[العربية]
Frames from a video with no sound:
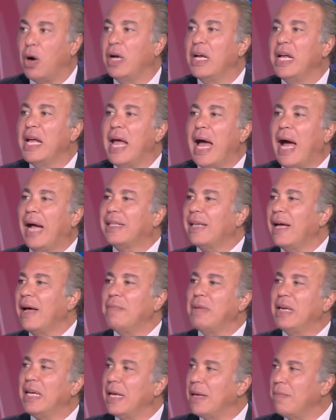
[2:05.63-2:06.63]
كمان
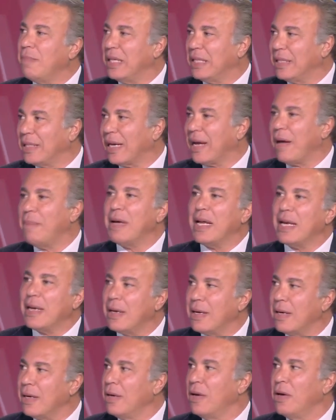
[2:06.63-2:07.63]
هتعمل ايه ما انت
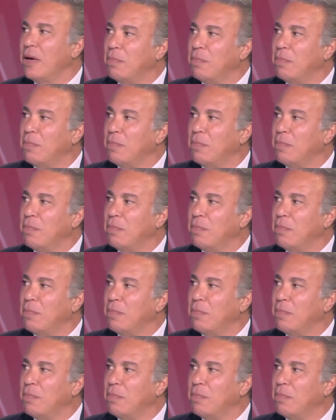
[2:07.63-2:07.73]
كمان